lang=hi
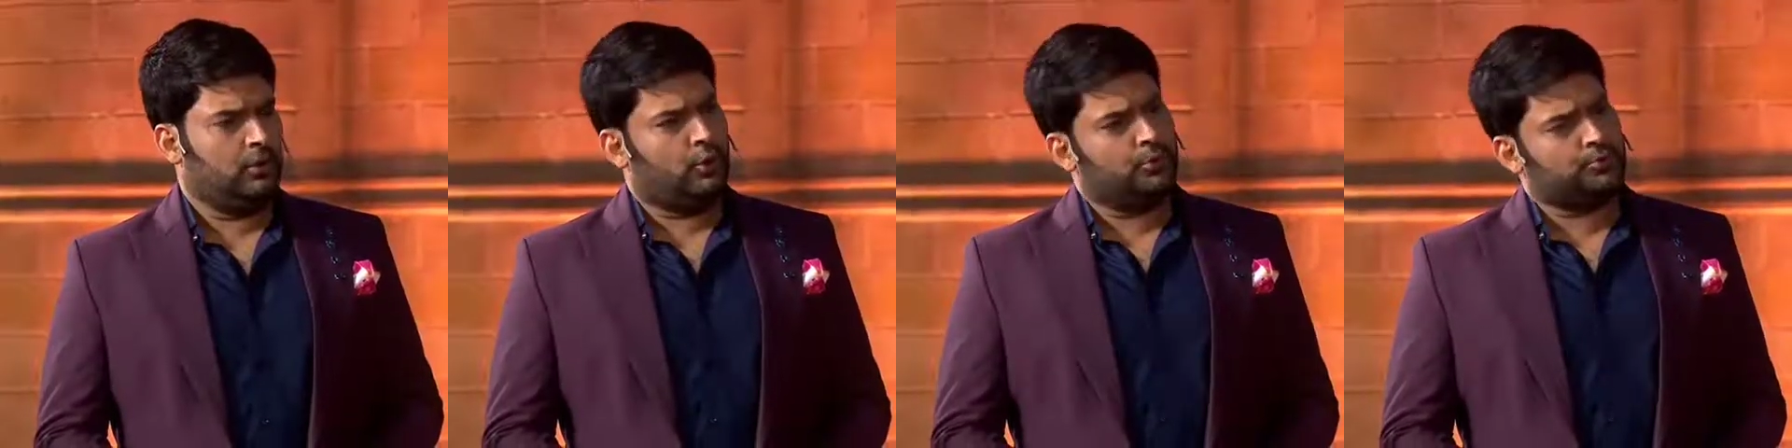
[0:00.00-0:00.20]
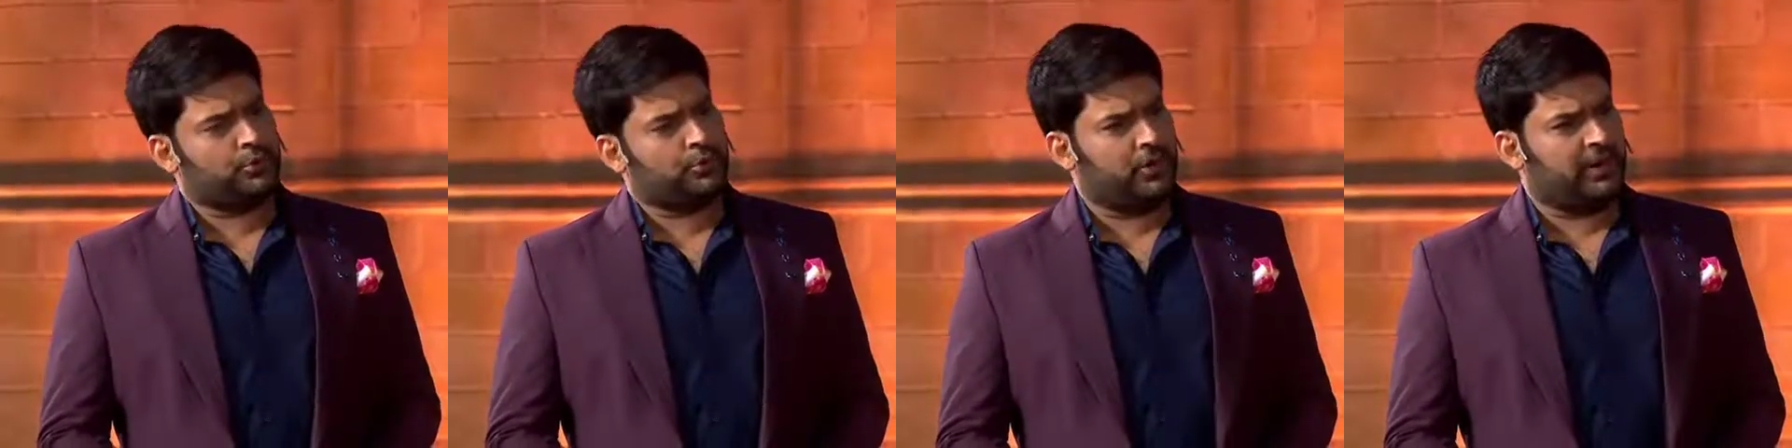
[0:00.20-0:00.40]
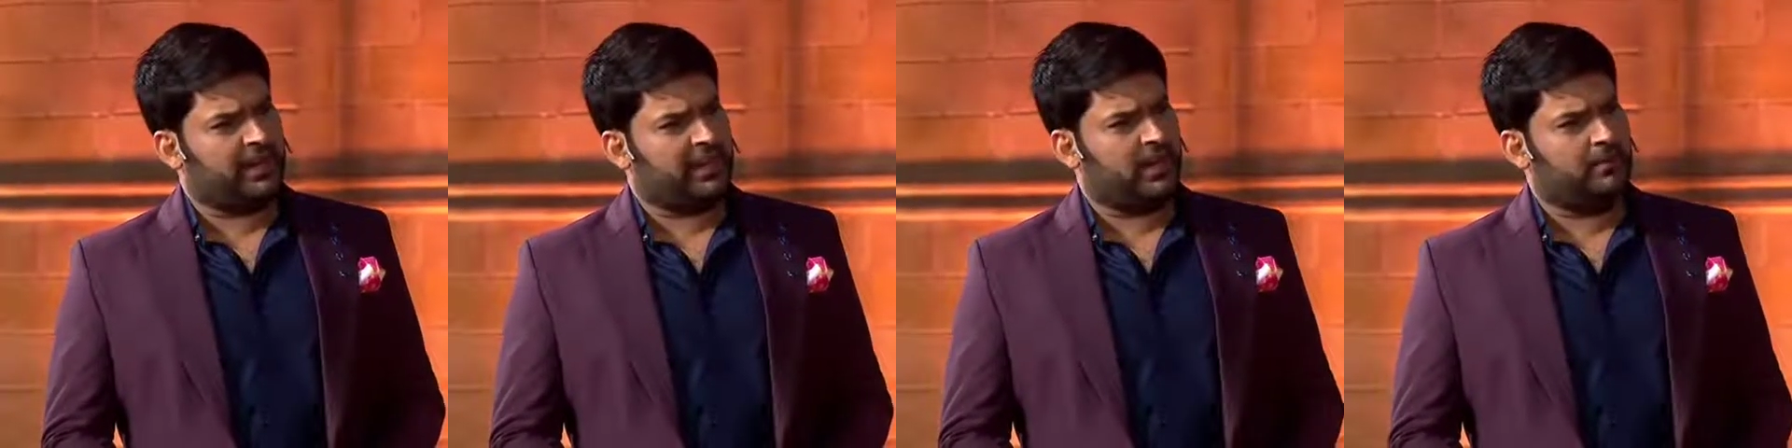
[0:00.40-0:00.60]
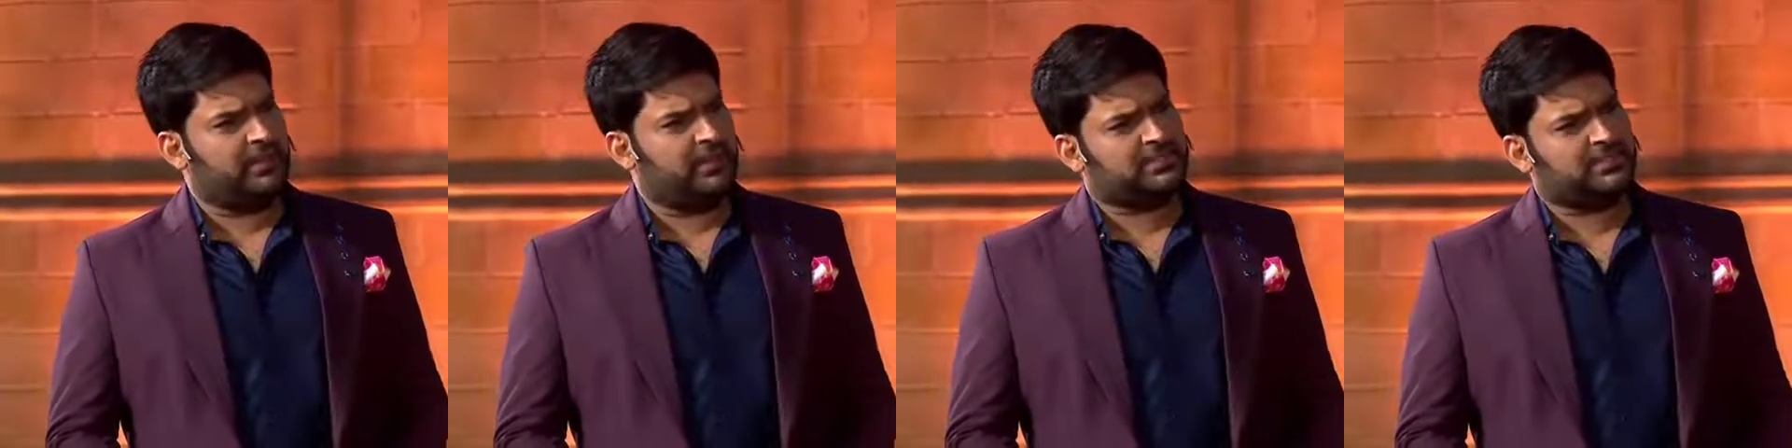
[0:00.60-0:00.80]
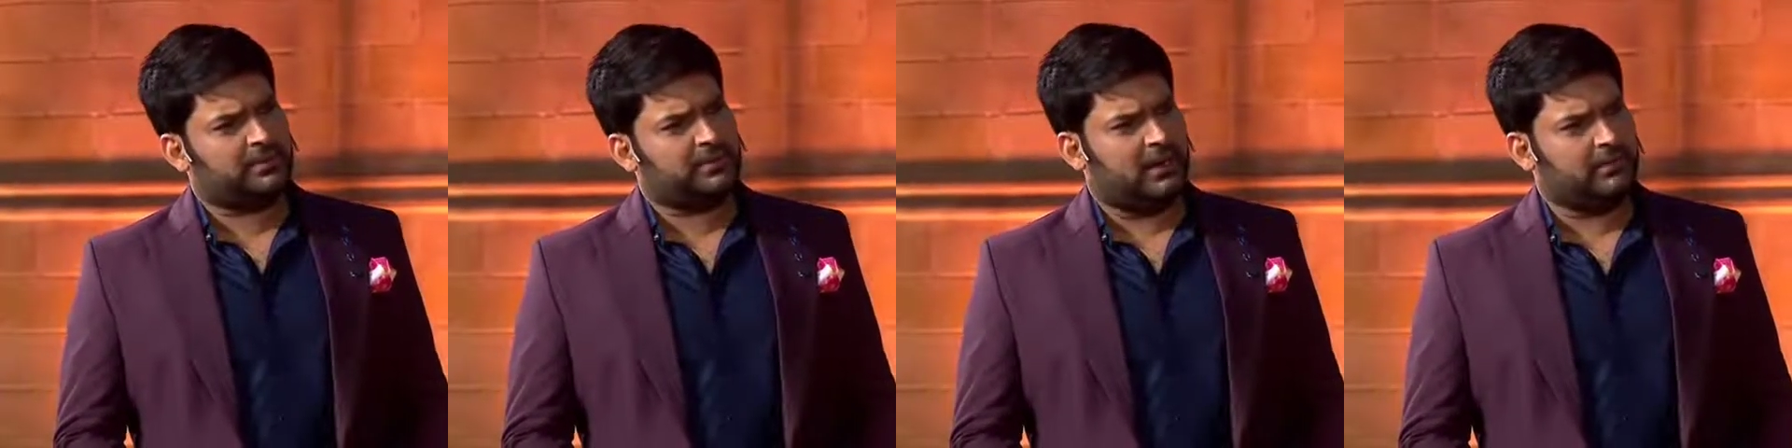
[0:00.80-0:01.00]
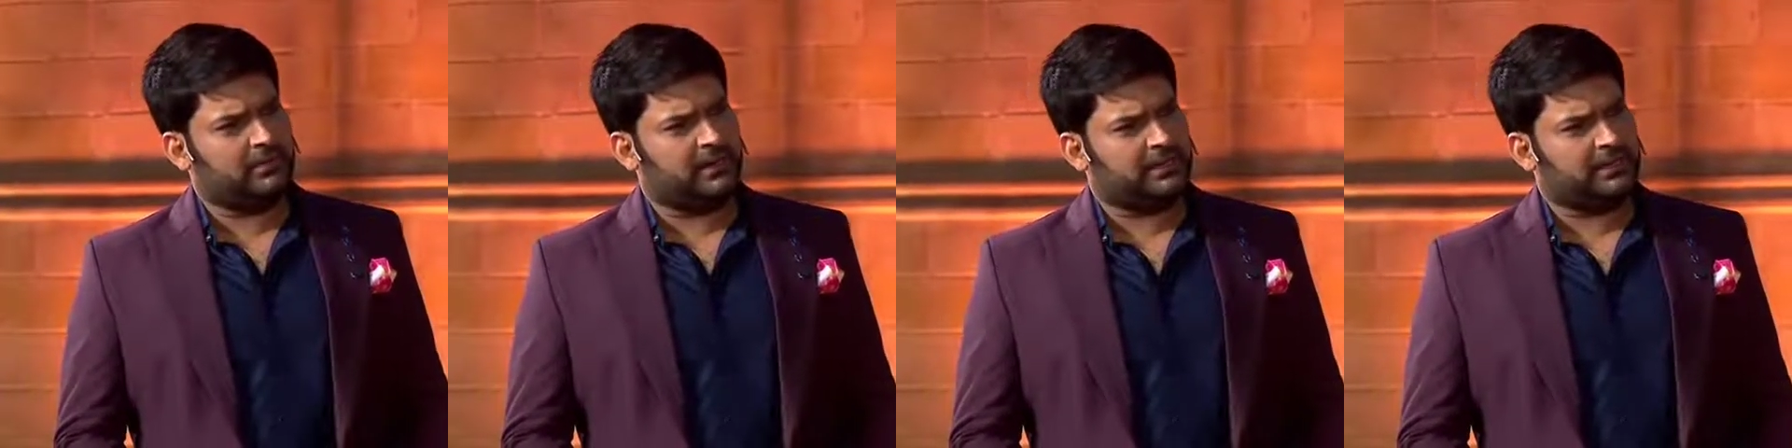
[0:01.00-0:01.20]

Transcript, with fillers: खूबसूरत लड़कियां भी ये सब काम